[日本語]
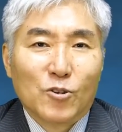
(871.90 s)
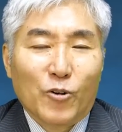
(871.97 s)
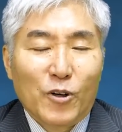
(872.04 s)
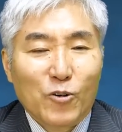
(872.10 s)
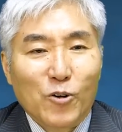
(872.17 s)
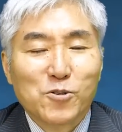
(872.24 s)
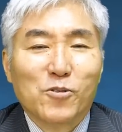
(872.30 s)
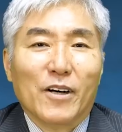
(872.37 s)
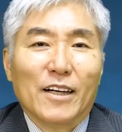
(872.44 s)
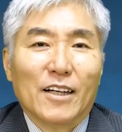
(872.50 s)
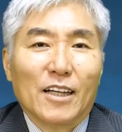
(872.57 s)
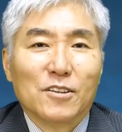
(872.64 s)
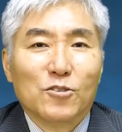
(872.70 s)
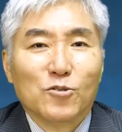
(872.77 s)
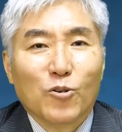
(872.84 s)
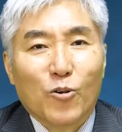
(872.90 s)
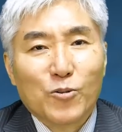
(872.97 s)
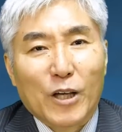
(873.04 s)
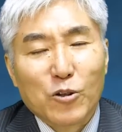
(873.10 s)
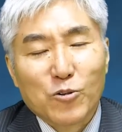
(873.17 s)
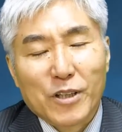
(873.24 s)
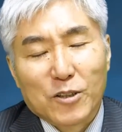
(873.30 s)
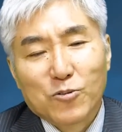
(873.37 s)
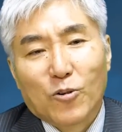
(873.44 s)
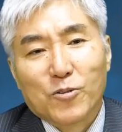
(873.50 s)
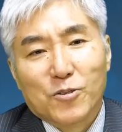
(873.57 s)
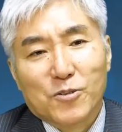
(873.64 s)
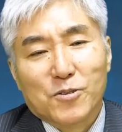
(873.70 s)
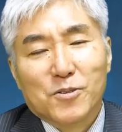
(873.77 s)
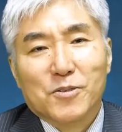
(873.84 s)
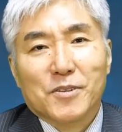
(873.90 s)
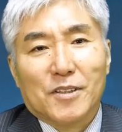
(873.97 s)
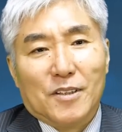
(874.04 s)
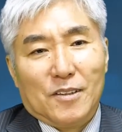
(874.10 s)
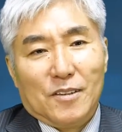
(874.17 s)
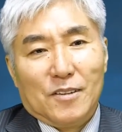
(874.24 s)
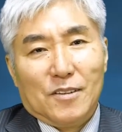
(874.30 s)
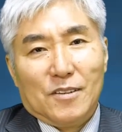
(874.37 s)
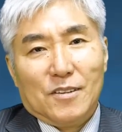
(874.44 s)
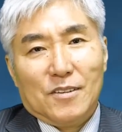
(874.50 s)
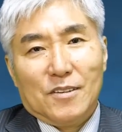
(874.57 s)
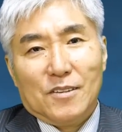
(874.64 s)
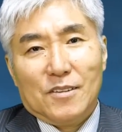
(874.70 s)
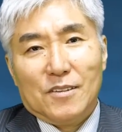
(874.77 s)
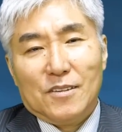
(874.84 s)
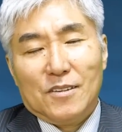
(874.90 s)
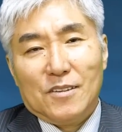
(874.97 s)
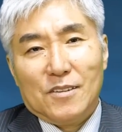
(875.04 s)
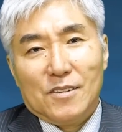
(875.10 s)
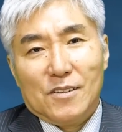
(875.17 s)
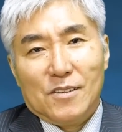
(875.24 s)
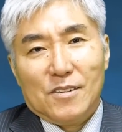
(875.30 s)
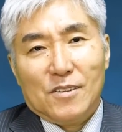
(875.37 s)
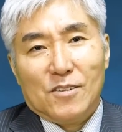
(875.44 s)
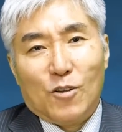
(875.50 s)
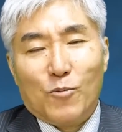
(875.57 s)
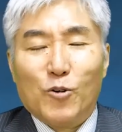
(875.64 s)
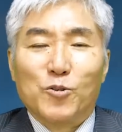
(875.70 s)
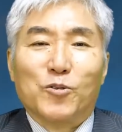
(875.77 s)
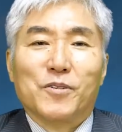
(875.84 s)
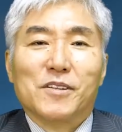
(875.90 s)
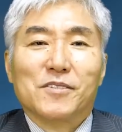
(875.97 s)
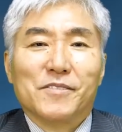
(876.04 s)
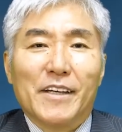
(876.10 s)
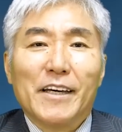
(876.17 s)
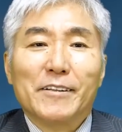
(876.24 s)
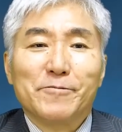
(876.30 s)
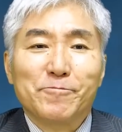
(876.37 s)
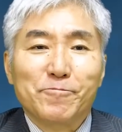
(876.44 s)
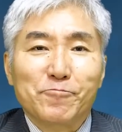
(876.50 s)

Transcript: これこそが葛藤なのだというふうに思うのですね。